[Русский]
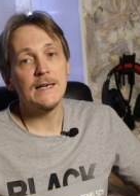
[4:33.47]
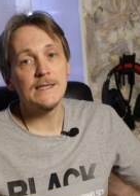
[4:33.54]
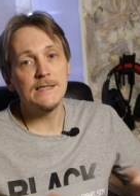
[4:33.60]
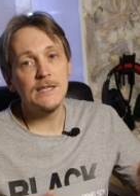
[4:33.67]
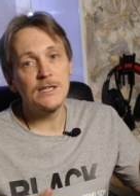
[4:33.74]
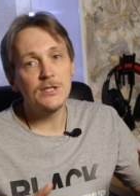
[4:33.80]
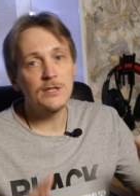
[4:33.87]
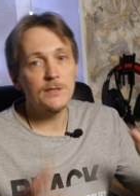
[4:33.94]

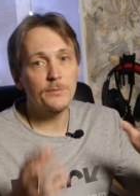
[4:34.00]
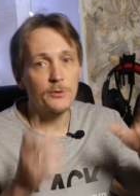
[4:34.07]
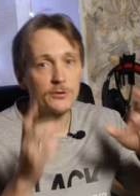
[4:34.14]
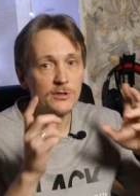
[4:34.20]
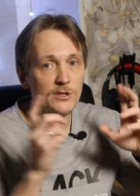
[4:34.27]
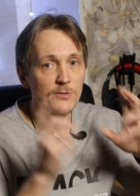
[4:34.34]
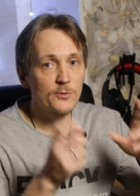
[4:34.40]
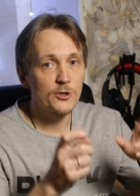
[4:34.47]
А здесь же ты
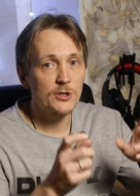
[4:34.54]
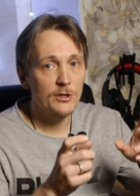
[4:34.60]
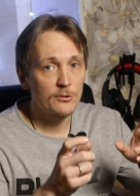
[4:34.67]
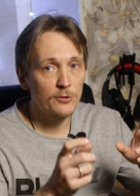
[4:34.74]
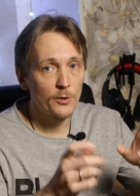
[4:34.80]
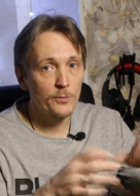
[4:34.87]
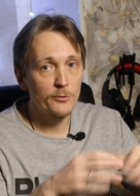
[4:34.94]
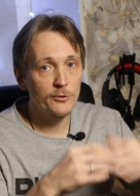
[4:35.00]
просто жмешь
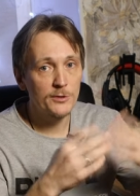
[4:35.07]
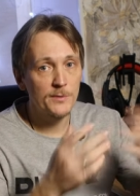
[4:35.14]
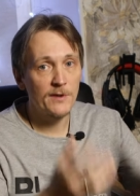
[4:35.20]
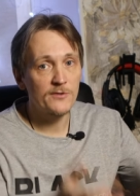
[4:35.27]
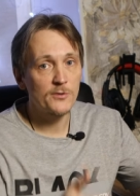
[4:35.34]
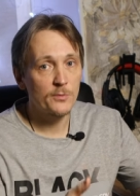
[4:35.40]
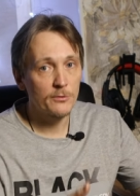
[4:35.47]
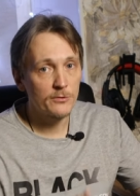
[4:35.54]
на кнопку, у
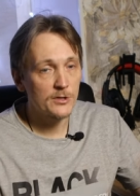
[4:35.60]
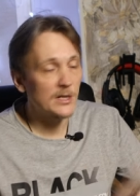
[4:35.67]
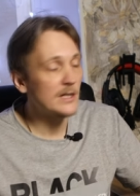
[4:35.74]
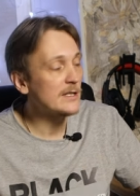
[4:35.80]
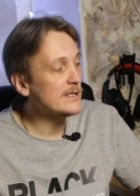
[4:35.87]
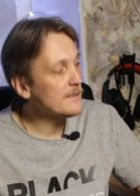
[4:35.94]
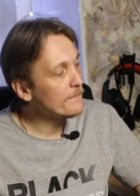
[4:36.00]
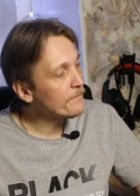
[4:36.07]
тебя все
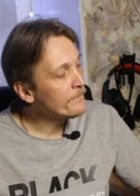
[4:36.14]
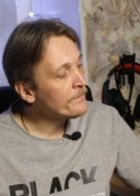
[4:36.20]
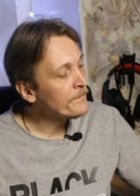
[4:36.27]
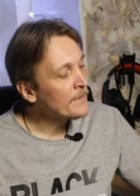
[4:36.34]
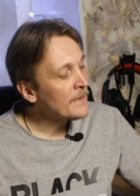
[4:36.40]
получается.